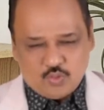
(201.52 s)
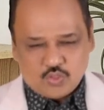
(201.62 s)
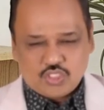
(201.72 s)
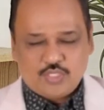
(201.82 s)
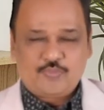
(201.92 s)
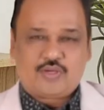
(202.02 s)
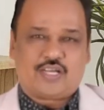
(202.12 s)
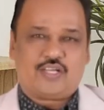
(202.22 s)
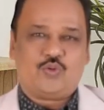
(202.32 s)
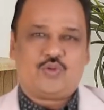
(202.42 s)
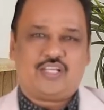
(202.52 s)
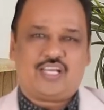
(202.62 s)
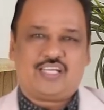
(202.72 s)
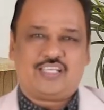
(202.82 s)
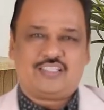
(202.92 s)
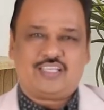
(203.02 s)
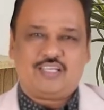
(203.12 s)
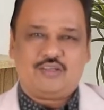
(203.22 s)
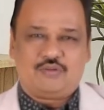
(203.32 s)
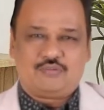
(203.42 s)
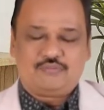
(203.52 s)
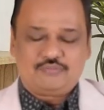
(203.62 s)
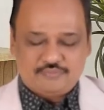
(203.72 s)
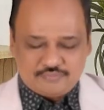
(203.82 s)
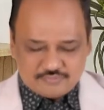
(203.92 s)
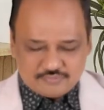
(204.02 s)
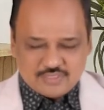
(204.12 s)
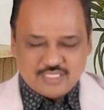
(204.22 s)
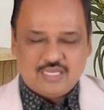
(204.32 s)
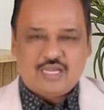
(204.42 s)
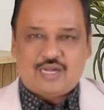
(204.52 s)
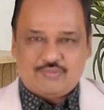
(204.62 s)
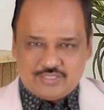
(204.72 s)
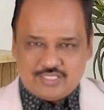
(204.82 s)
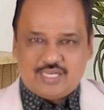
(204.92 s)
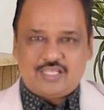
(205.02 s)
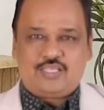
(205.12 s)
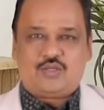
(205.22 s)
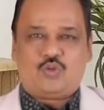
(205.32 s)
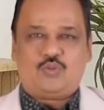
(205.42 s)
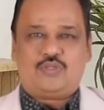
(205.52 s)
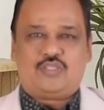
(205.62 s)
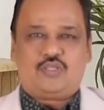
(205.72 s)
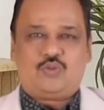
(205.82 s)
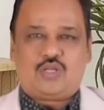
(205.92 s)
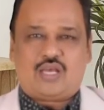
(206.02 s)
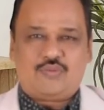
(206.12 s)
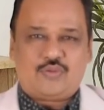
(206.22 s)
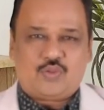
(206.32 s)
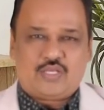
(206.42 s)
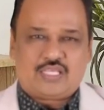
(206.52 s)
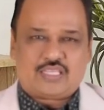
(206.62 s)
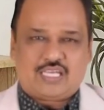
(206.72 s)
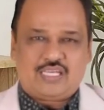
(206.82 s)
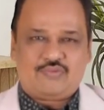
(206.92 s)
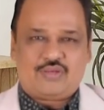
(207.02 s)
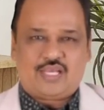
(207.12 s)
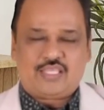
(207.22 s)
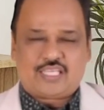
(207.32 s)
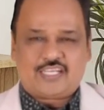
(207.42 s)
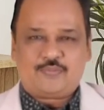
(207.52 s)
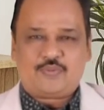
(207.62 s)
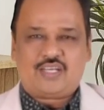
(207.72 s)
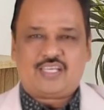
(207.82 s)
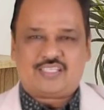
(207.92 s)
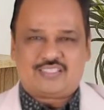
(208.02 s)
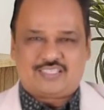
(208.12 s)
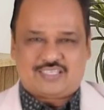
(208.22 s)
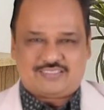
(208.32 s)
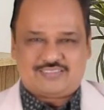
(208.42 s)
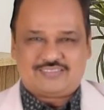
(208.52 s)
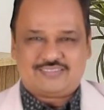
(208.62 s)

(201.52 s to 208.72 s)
யோசிப்பு கடைக்குட்டியாக இருந்தாலும் அவன் தான் அந்த குடும்பத்திற்கு ஒரு ஆவிக்குரிய தலைவனாய் தகப்பனாய் இருந்தான்